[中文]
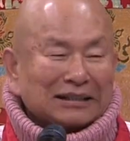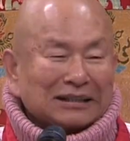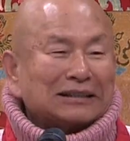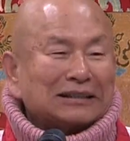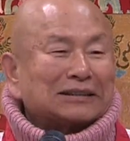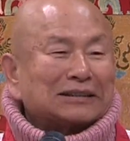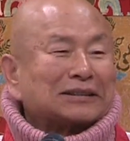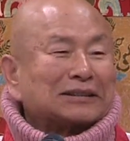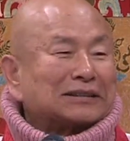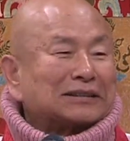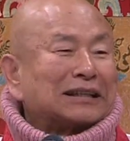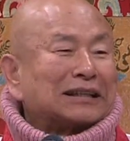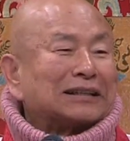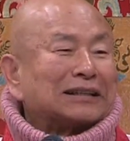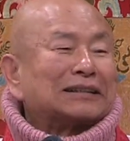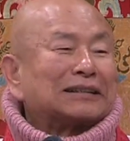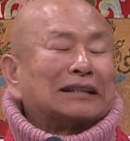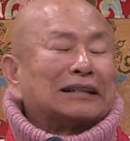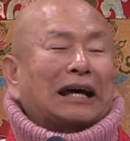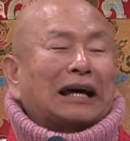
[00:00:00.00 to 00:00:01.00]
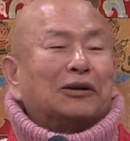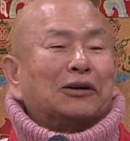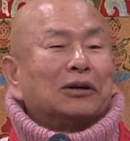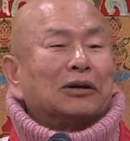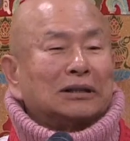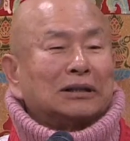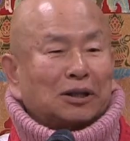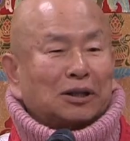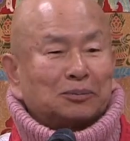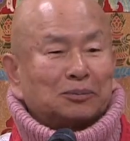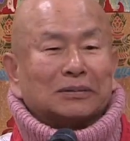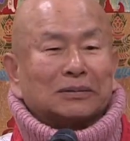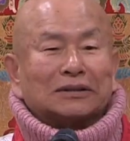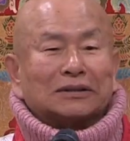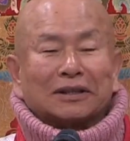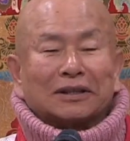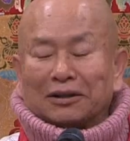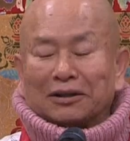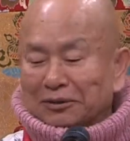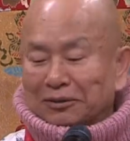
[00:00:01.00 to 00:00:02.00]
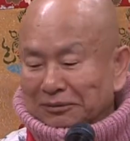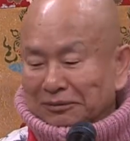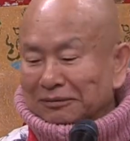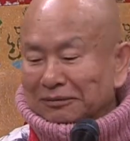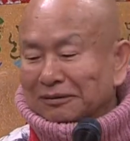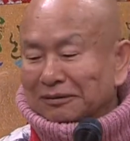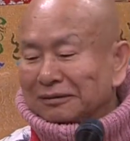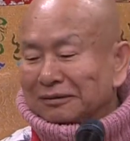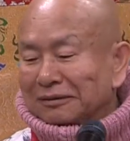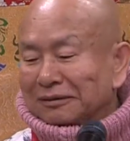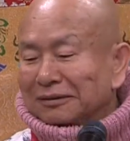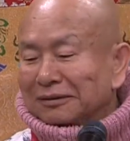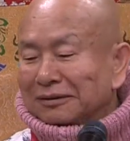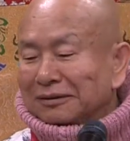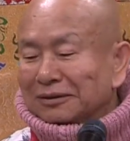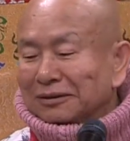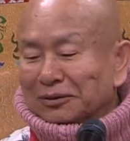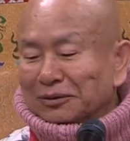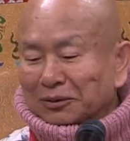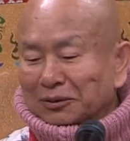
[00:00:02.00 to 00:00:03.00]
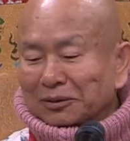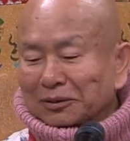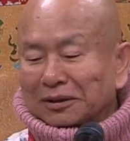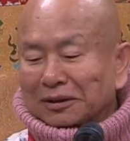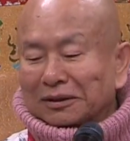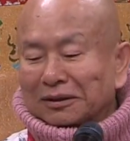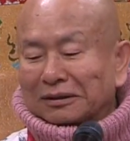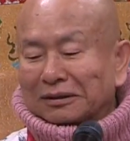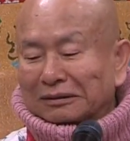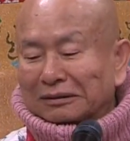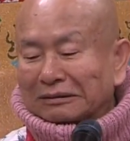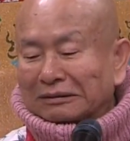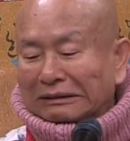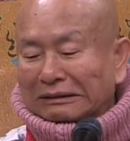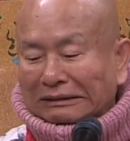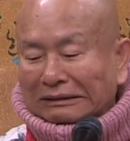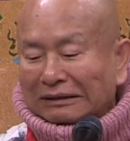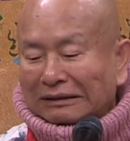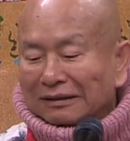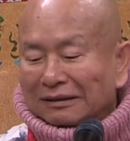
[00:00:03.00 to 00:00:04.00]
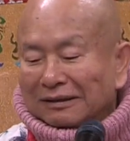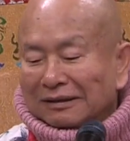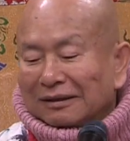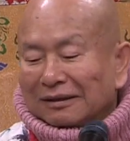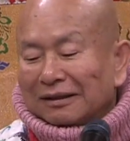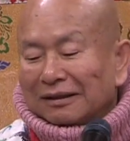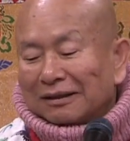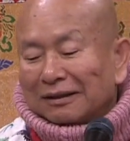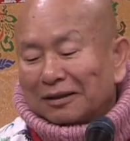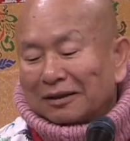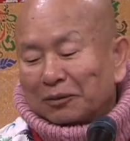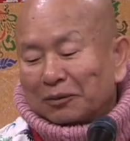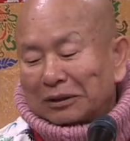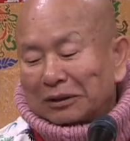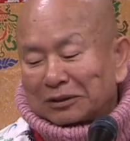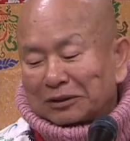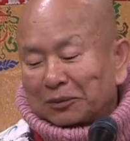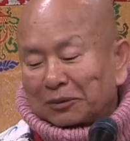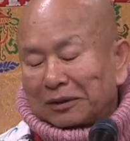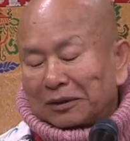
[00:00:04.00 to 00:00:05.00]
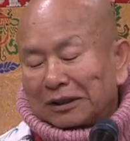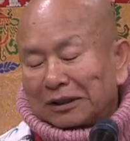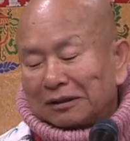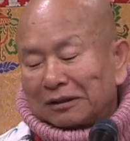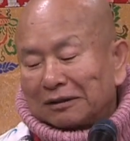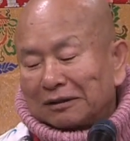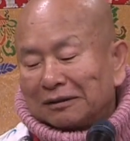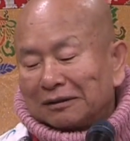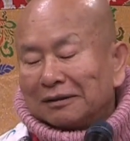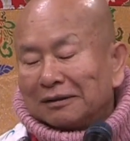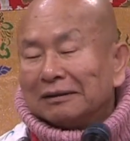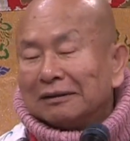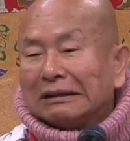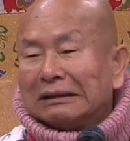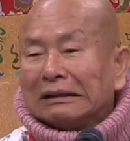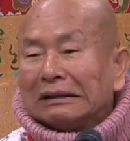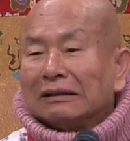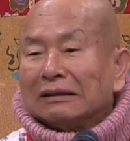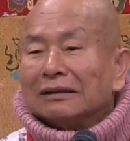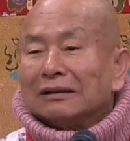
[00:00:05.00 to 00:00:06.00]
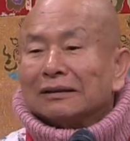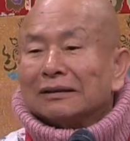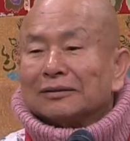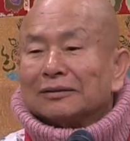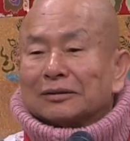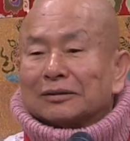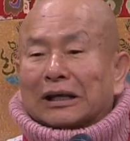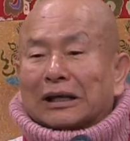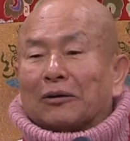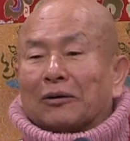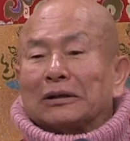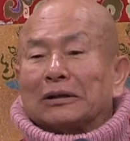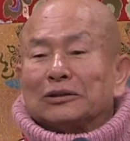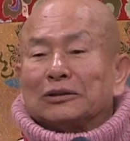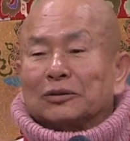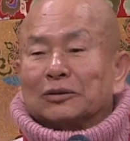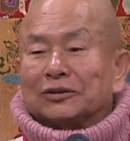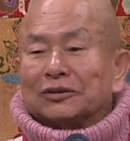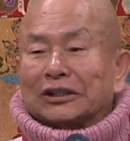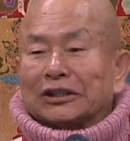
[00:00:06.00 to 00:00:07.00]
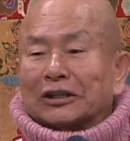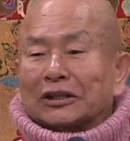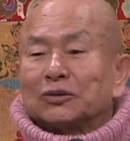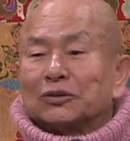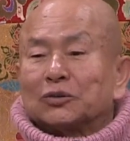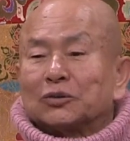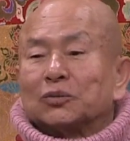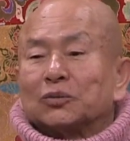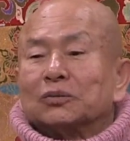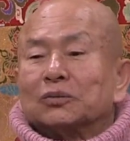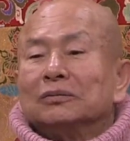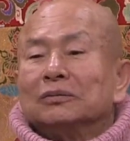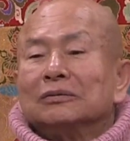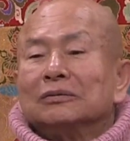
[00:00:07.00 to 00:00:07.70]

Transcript: 这个在台湾啊比较有可能，为什么呢？因为台湾有捡骨，